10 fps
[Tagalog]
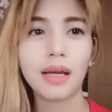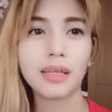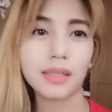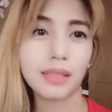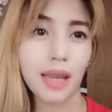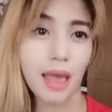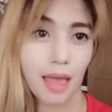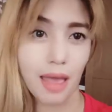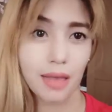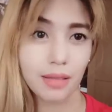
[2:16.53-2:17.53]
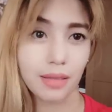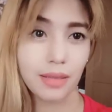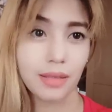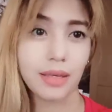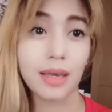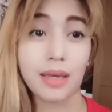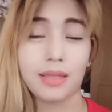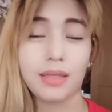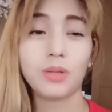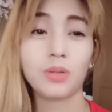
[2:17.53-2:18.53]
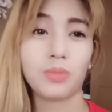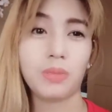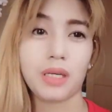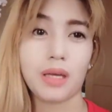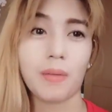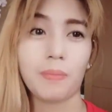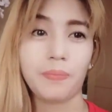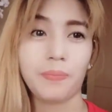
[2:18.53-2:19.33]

at hindi lahat, yan, nagsusumikap.